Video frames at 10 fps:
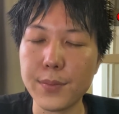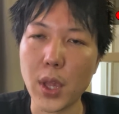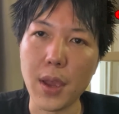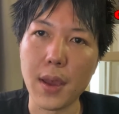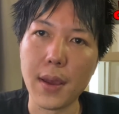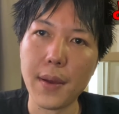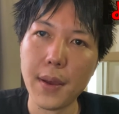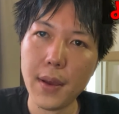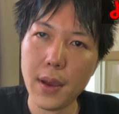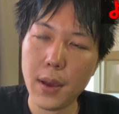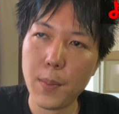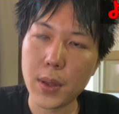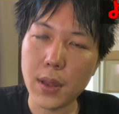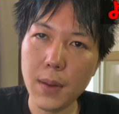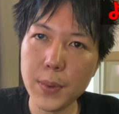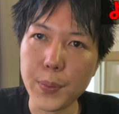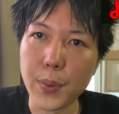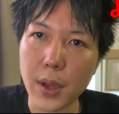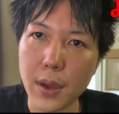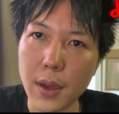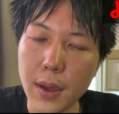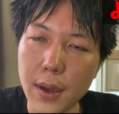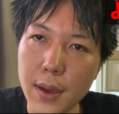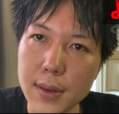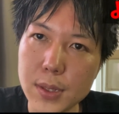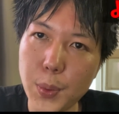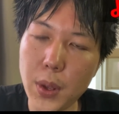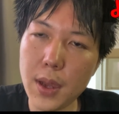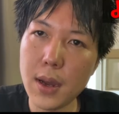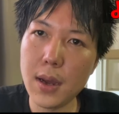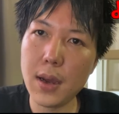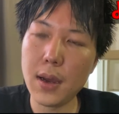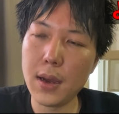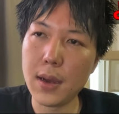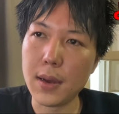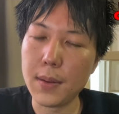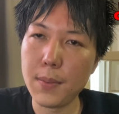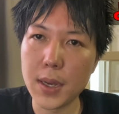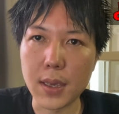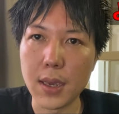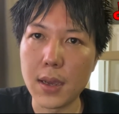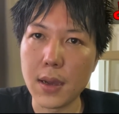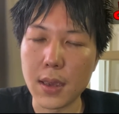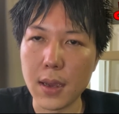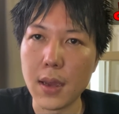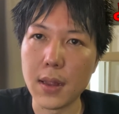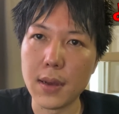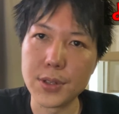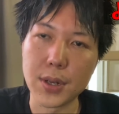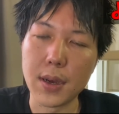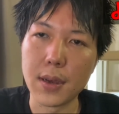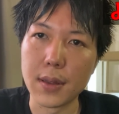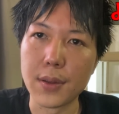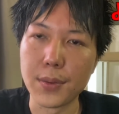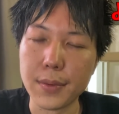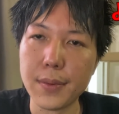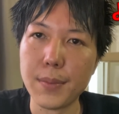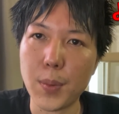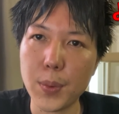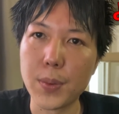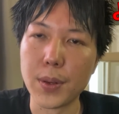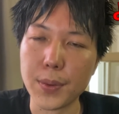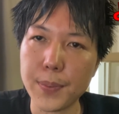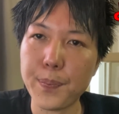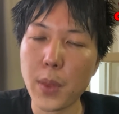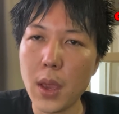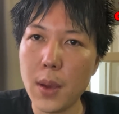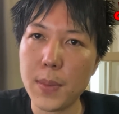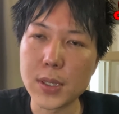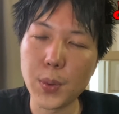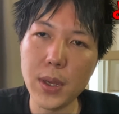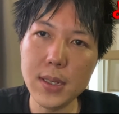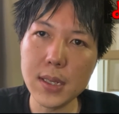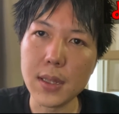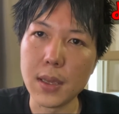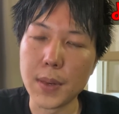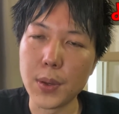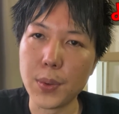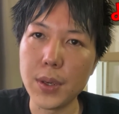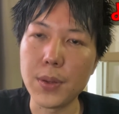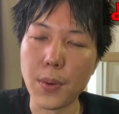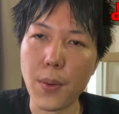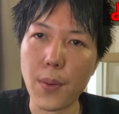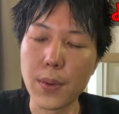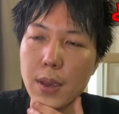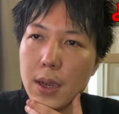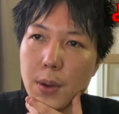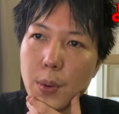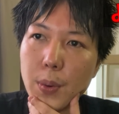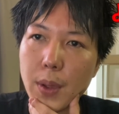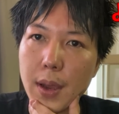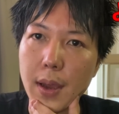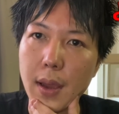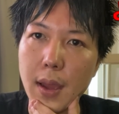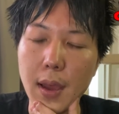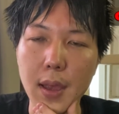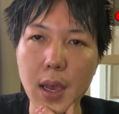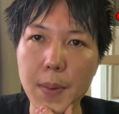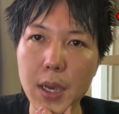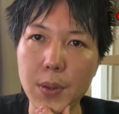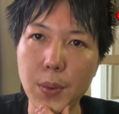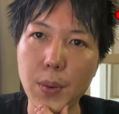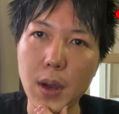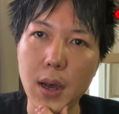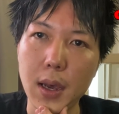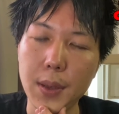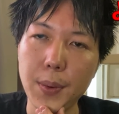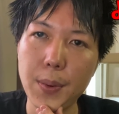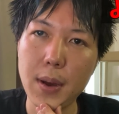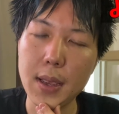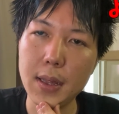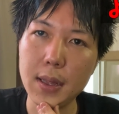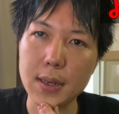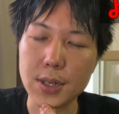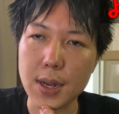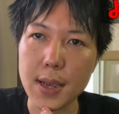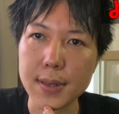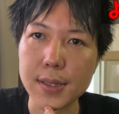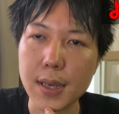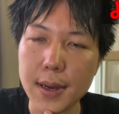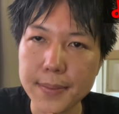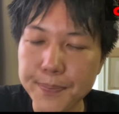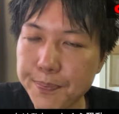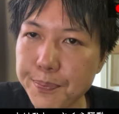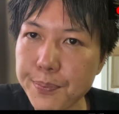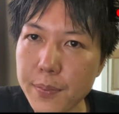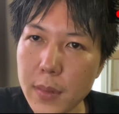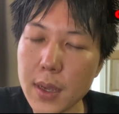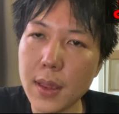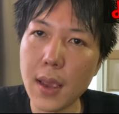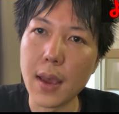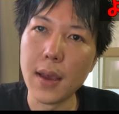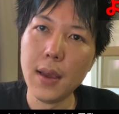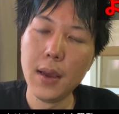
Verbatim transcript: で、まあ、多分ね、えー、それが、まあ、きっかけなんじゃないかなと。守ってる。まあ、それ以前に、まあ、より人、結構ね、えー、やばい動画、いろいろ上げてたじゃないですか。で、